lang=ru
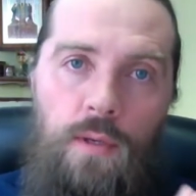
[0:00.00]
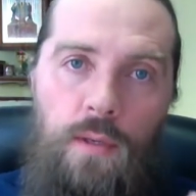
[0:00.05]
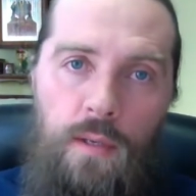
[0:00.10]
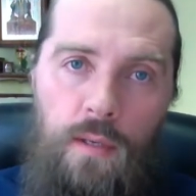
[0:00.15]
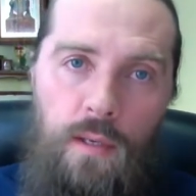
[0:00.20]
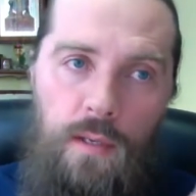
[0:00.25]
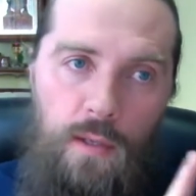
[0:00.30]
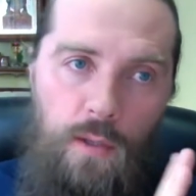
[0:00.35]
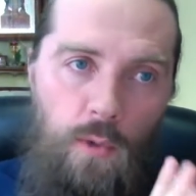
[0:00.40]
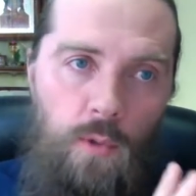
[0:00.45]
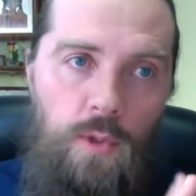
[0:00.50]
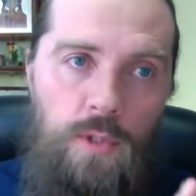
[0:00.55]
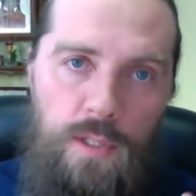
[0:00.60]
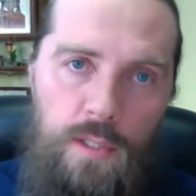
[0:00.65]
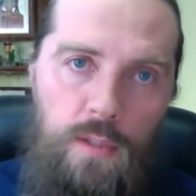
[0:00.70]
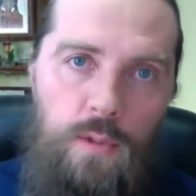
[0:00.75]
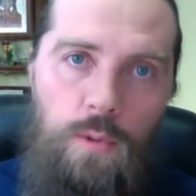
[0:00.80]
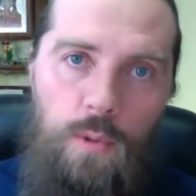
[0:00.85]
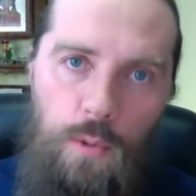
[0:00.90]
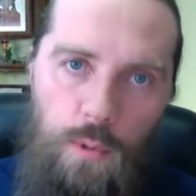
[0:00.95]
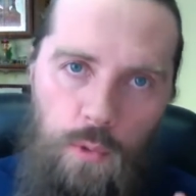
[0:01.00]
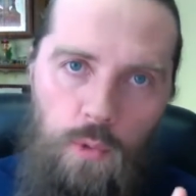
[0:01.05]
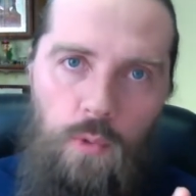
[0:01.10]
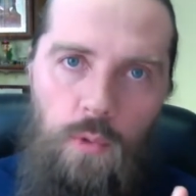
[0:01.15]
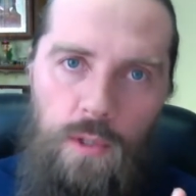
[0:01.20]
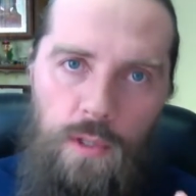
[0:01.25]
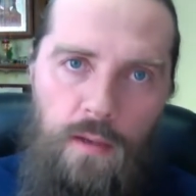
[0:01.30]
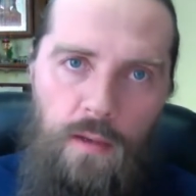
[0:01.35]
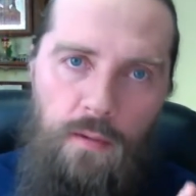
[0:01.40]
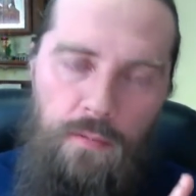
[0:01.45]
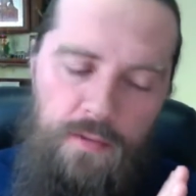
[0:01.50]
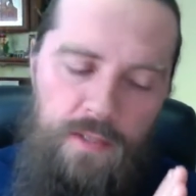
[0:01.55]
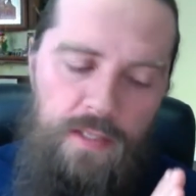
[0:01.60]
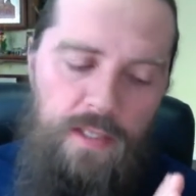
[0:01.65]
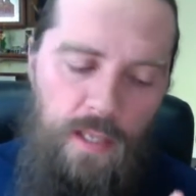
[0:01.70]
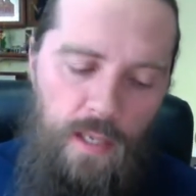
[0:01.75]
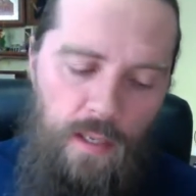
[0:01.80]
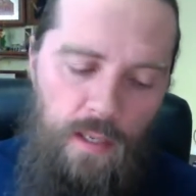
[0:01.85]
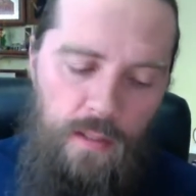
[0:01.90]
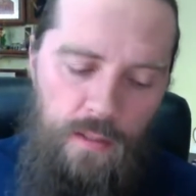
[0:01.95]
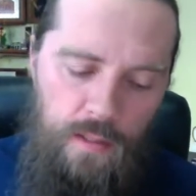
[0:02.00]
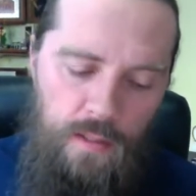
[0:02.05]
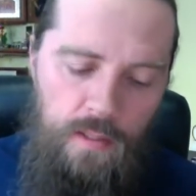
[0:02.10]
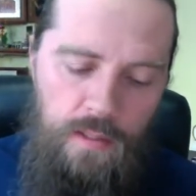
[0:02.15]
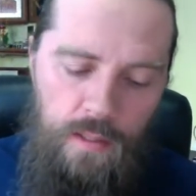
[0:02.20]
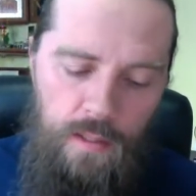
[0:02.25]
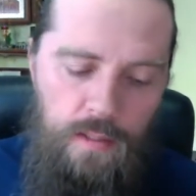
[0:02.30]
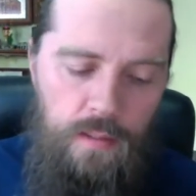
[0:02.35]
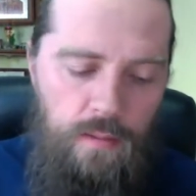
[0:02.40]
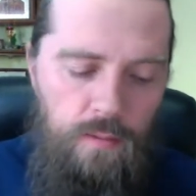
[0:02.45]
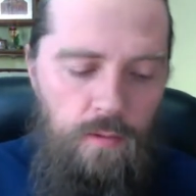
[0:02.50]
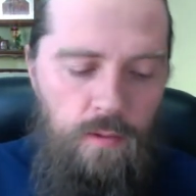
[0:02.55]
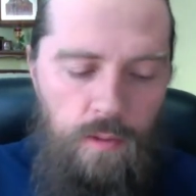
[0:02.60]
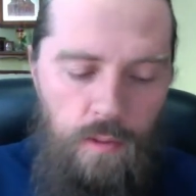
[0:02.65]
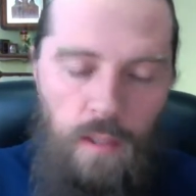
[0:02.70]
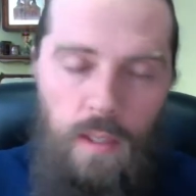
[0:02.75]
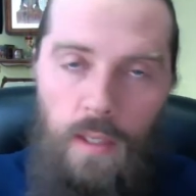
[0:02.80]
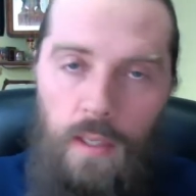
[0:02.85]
религиозной структурой официальной, так сказать, вот